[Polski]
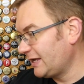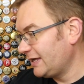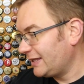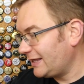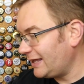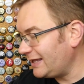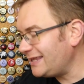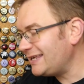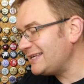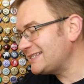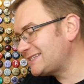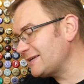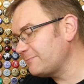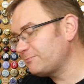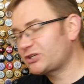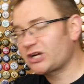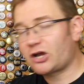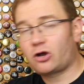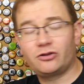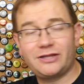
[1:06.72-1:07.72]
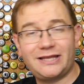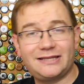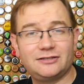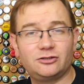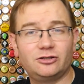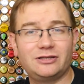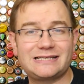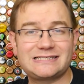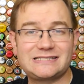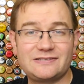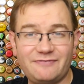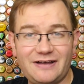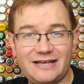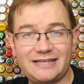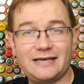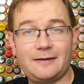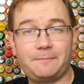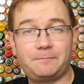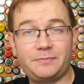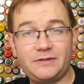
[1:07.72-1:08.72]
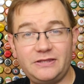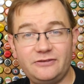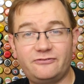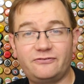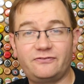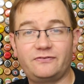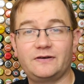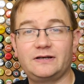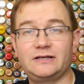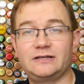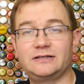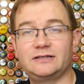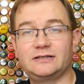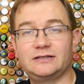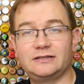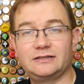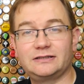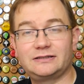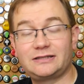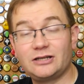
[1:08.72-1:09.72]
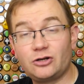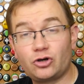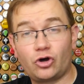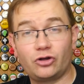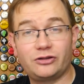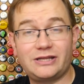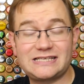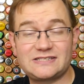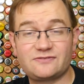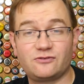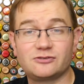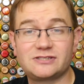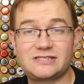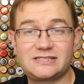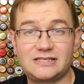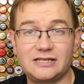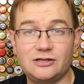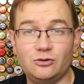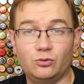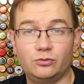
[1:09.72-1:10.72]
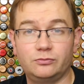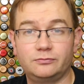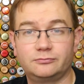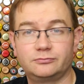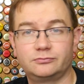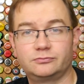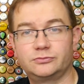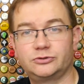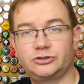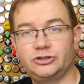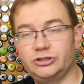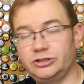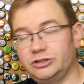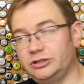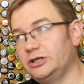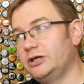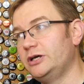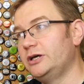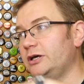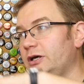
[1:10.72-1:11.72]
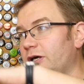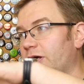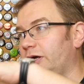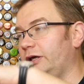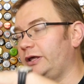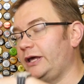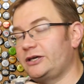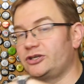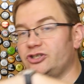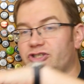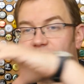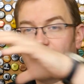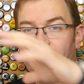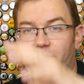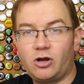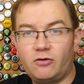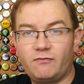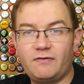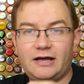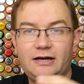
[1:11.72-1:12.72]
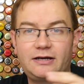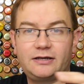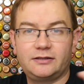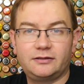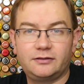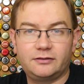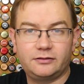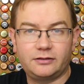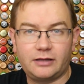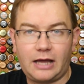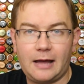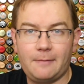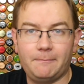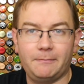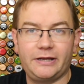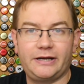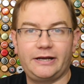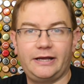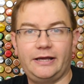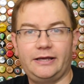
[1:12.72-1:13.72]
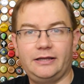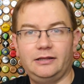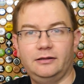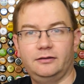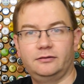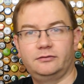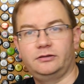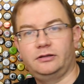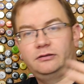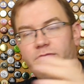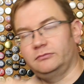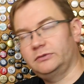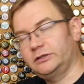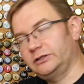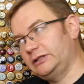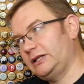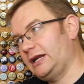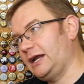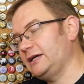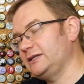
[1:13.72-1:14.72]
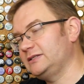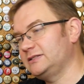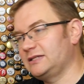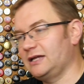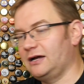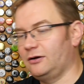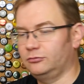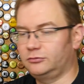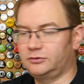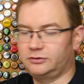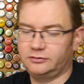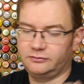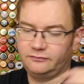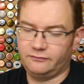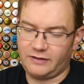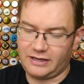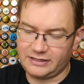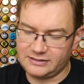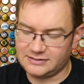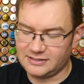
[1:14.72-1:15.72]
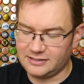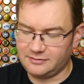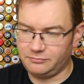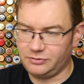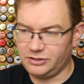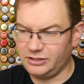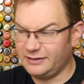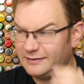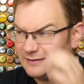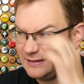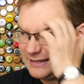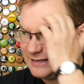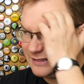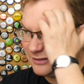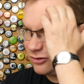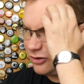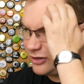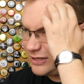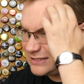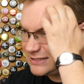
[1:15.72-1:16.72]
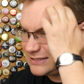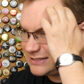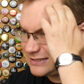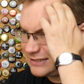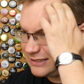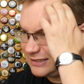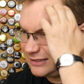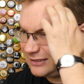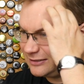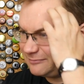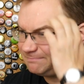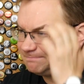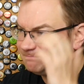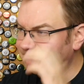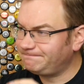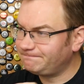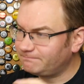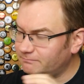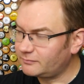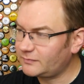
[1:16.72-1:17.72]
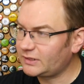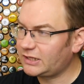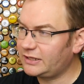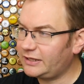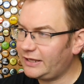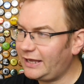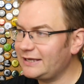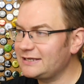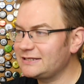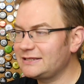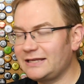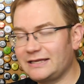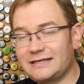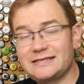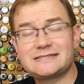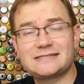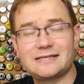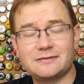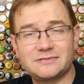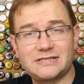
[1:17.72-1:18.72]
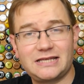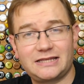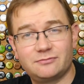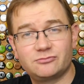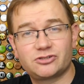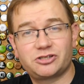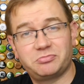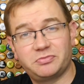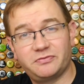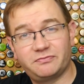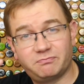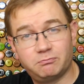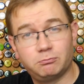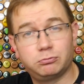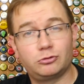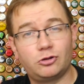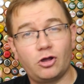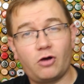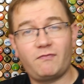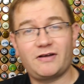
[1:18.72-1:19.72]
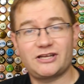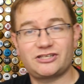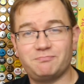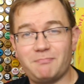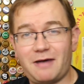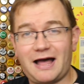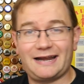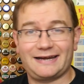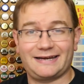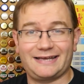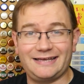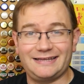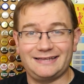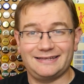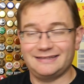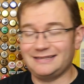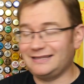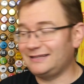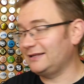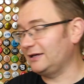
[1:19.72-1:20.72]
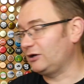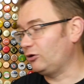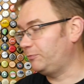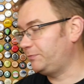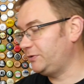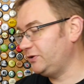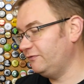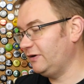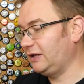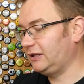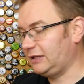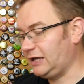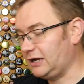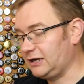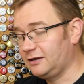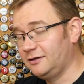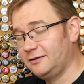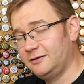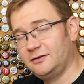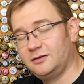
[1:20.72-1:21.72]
ja nie jestem przekonany do nazywania piw tylko nazwą stylu, czyli jakiś tam browar, Amber Ale, Dry Stout, Weizenbier. To jest... Ja jednak jestem za tym, żeby budować markę danego piwa, tak?